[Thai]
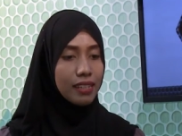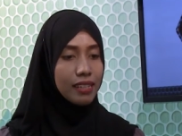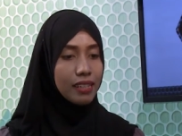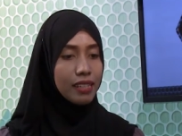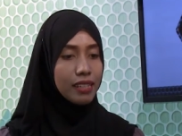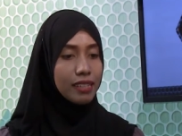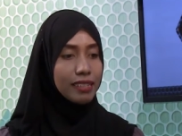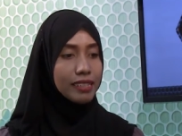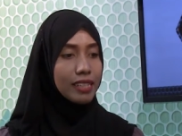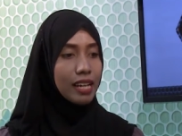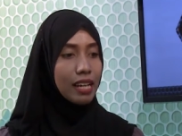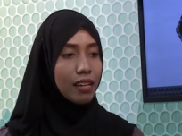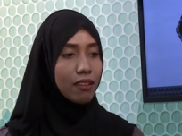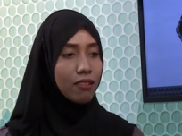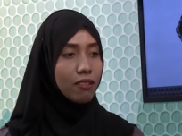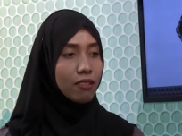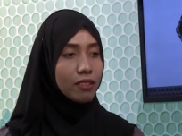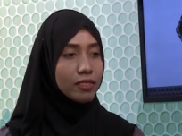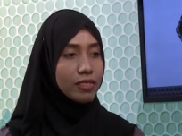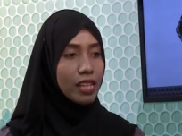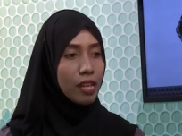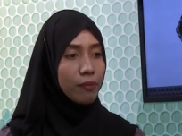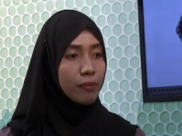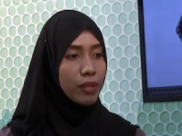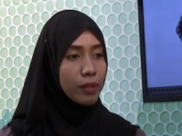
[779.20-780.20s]
เออกะข
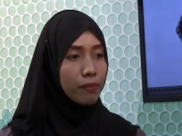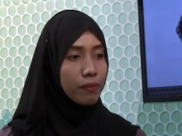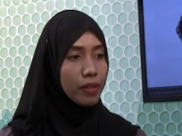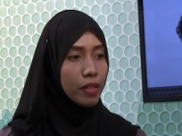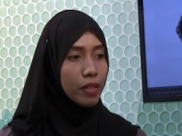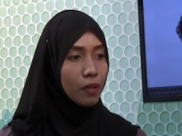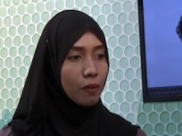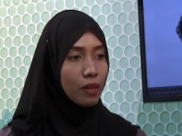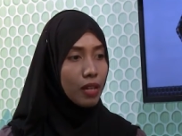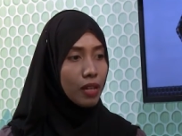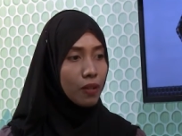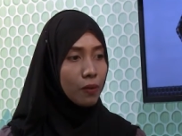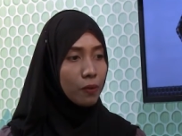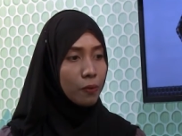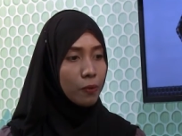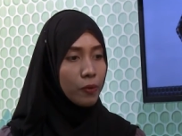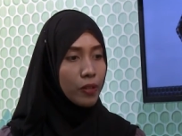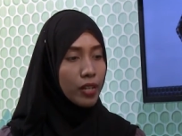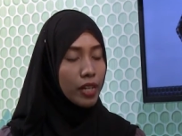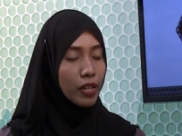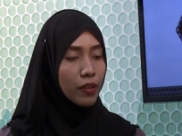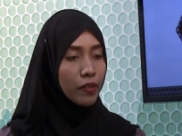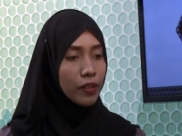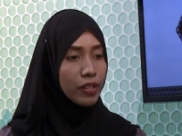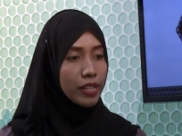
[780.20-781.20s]
อทราบได้ไหมว่า
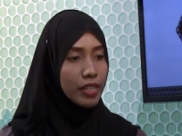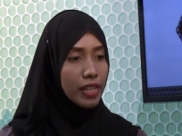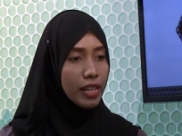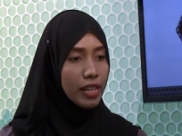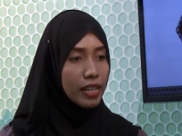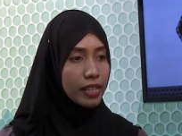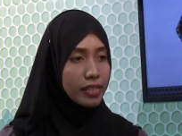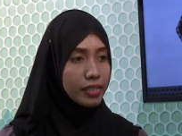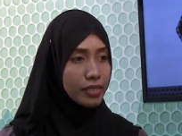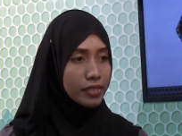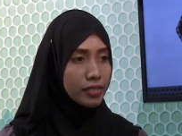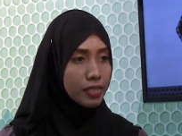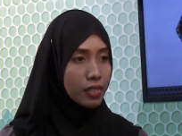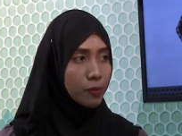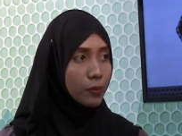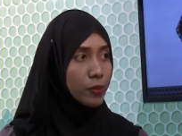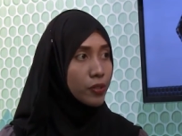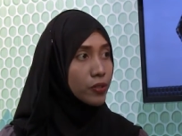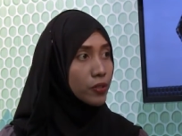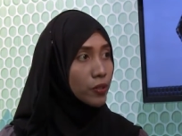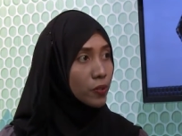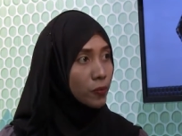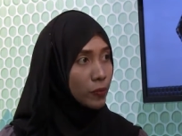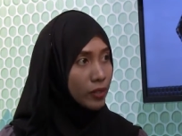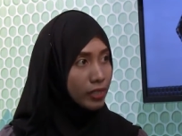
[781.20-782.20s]
ผู้ต้องหาคนเนี้ยจะ
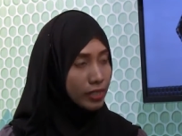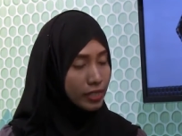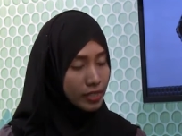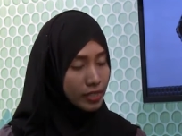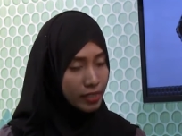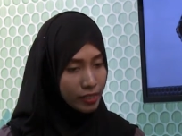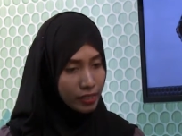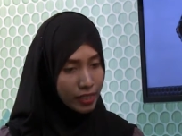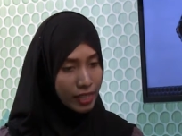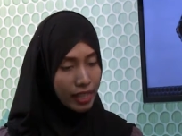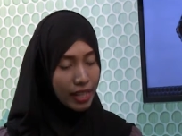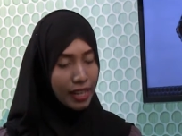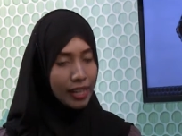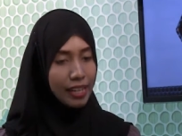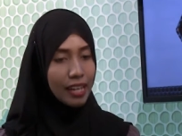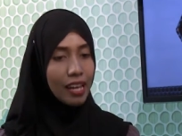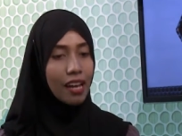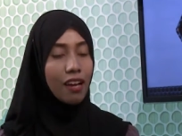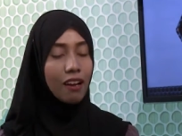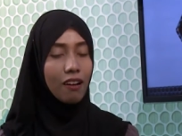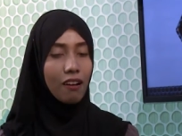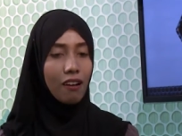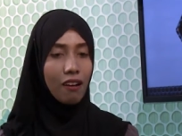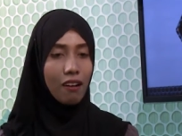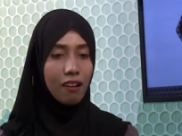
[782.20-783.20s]
พ้นโทษวันที่เท่าไหร่
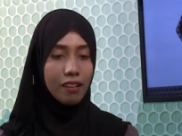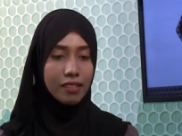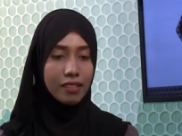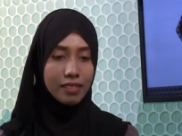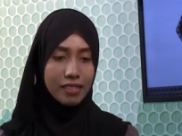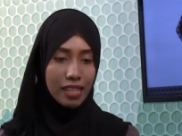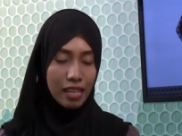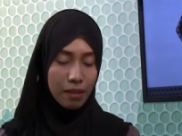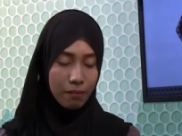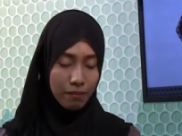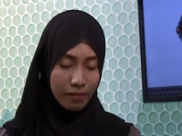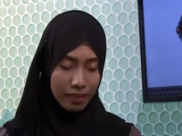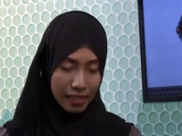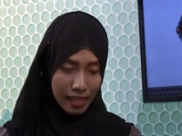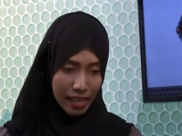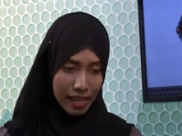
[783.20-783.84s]
อ๋อ ทราบ